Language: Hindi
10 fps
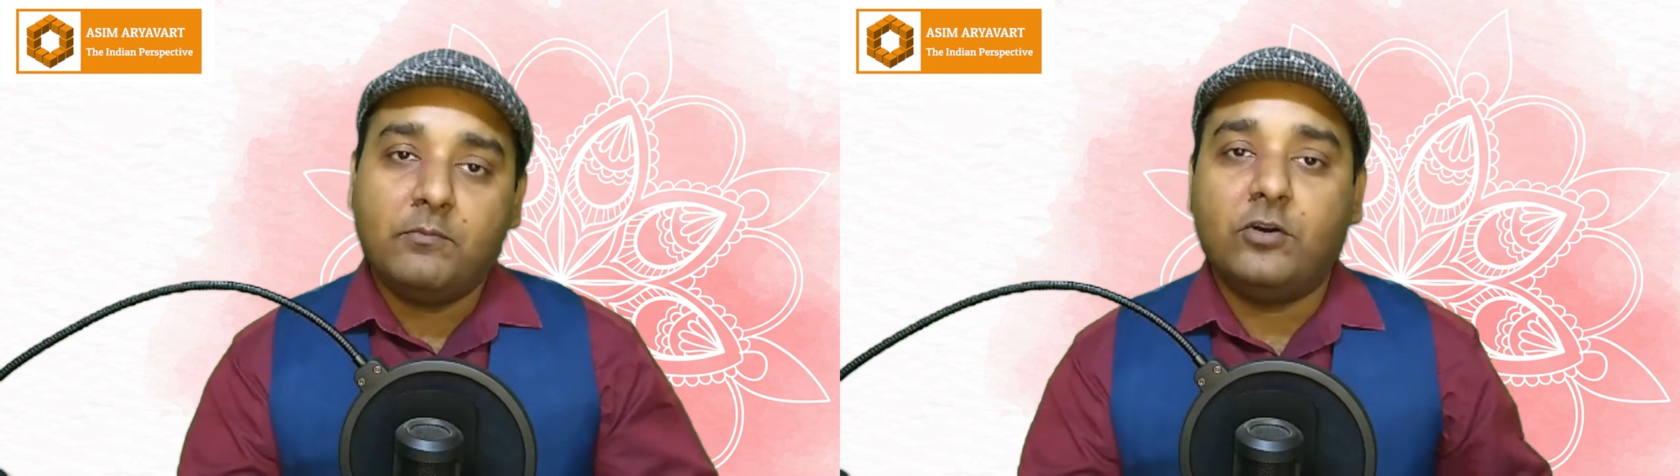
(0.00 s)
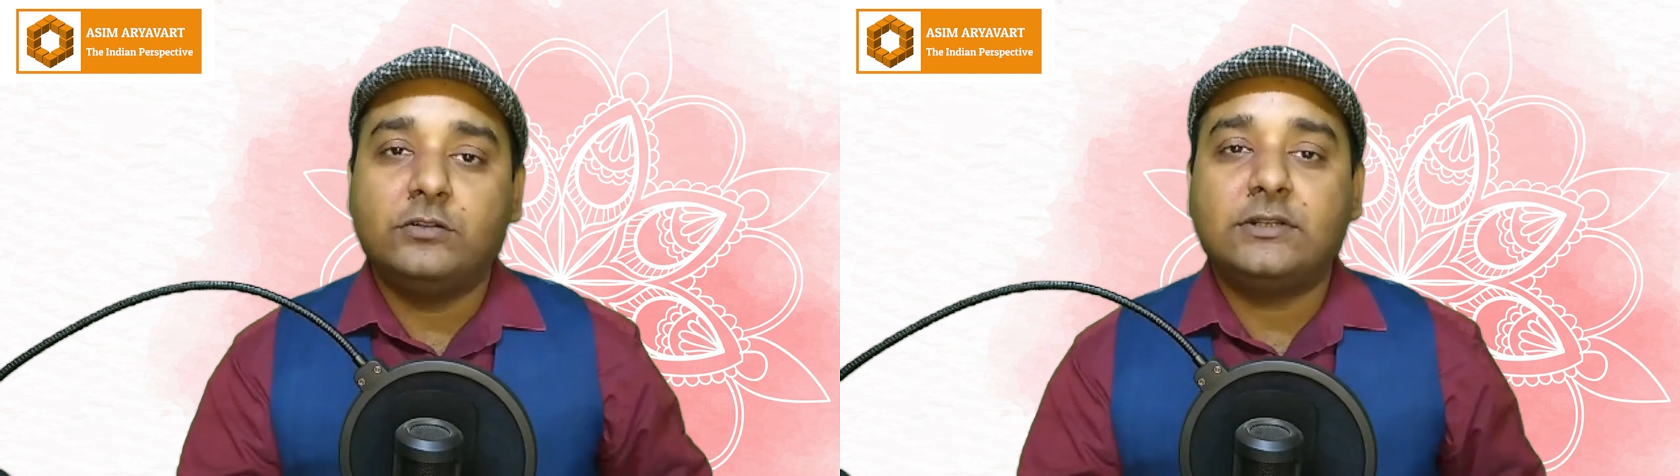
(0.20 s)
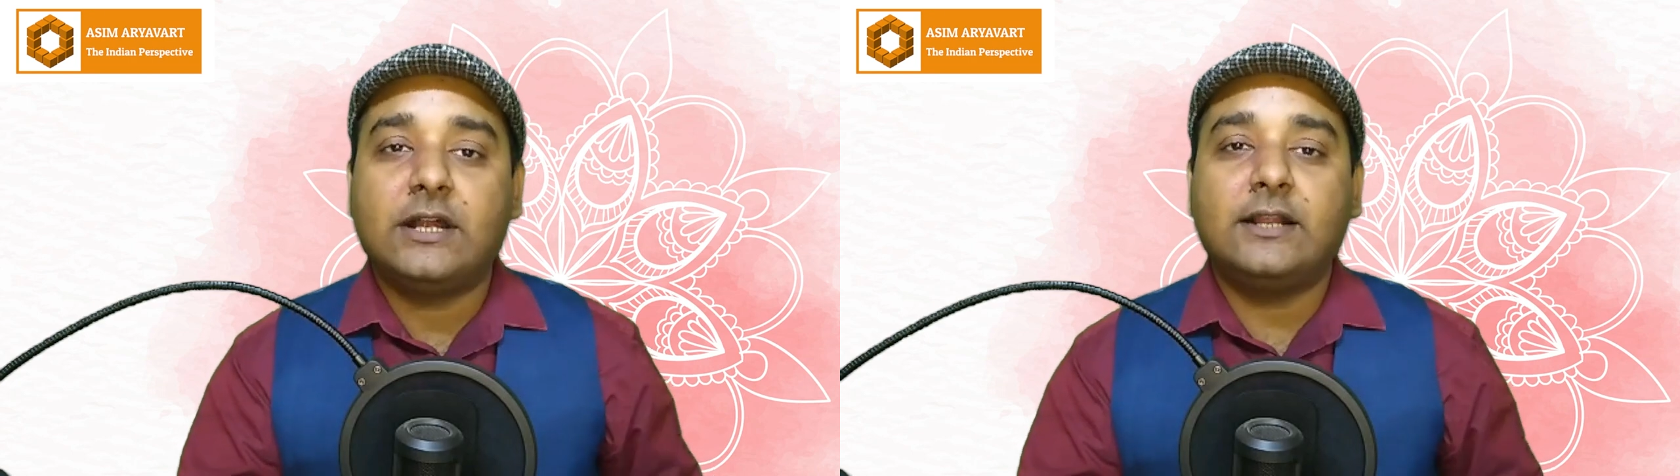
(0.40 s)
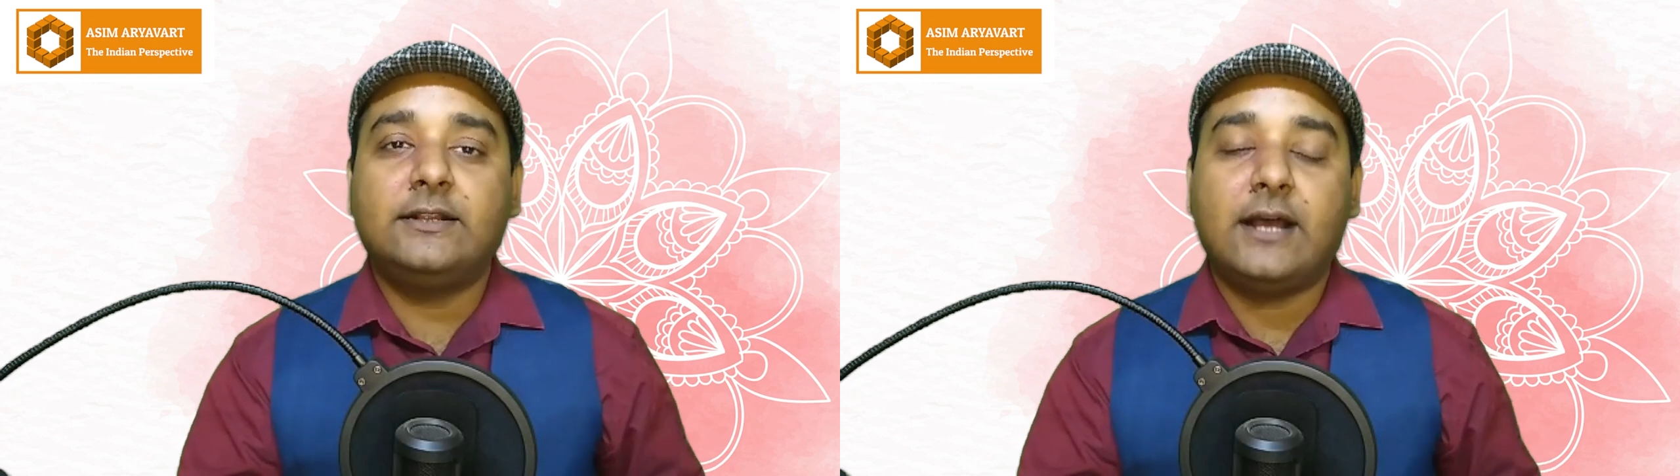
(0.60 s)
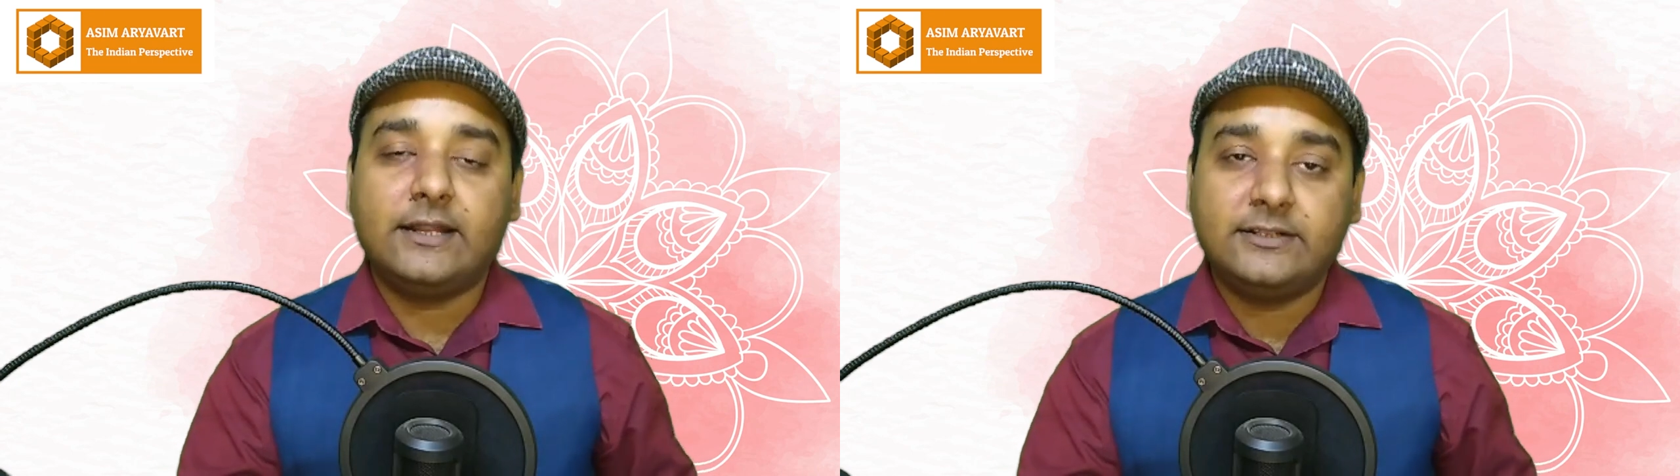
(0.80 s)
बहुत सारे
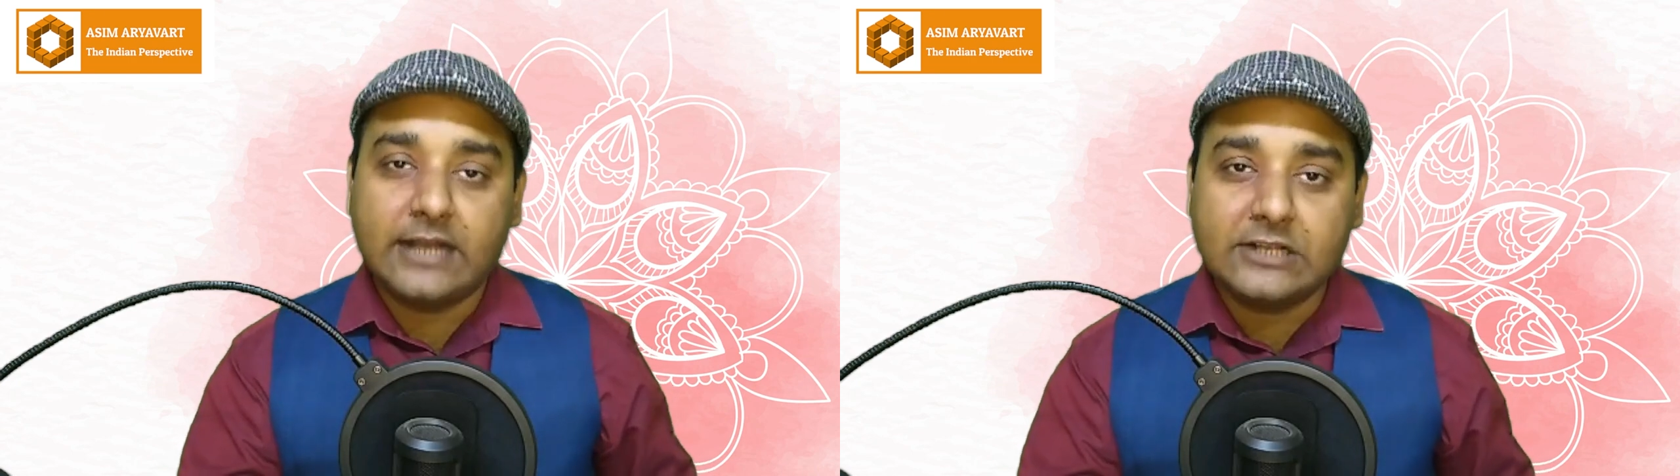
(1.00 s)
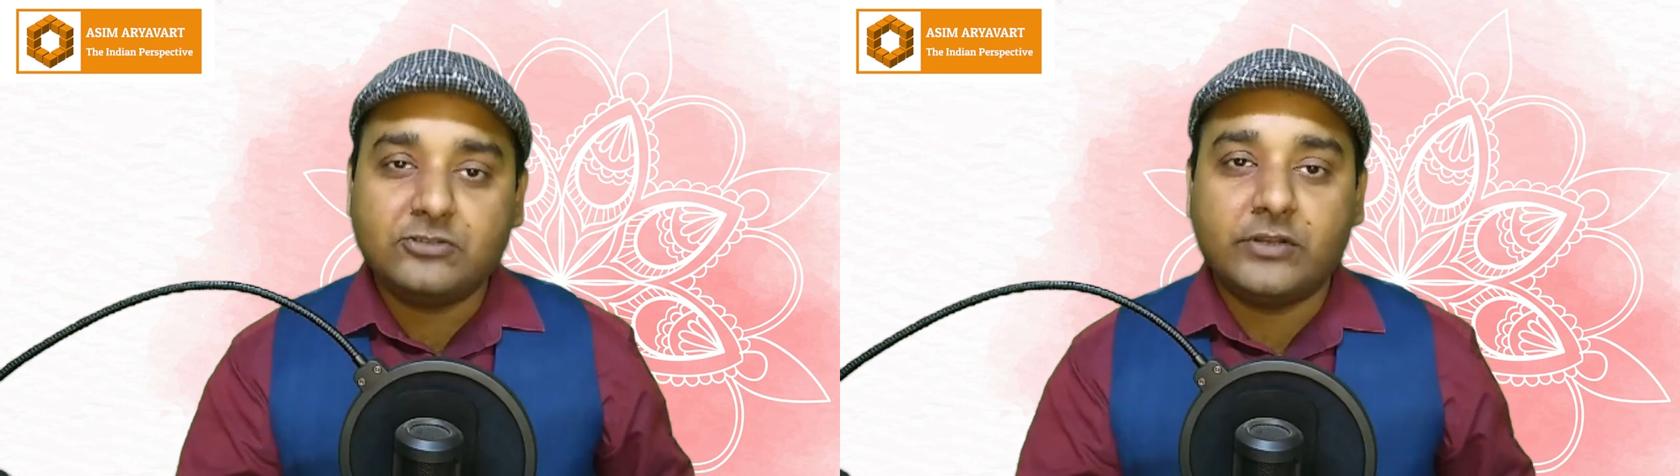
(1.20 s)
जाने जा